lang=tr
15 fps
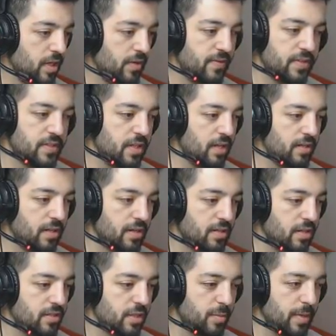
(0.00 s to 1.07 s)
Kıyafetler de
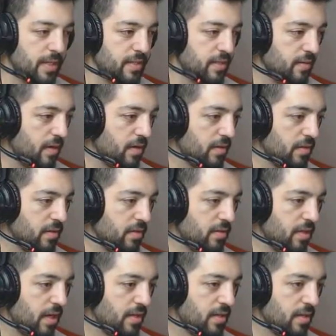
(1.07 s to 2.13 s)
arkadaşlar bende vardı.
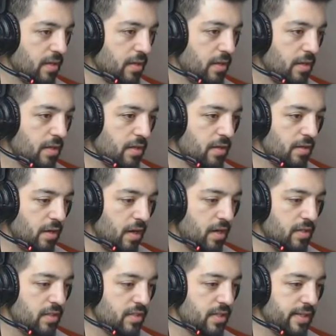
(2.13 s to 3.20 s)
Yani
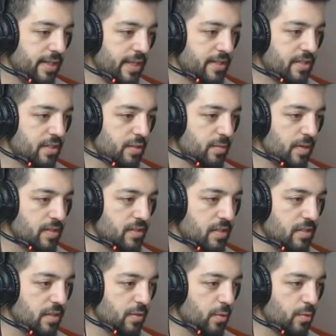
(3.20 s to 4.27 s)
aynı şeyler çıktı
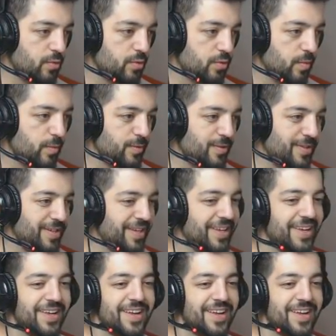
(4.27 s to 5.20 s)
baksana gözlük gözlük.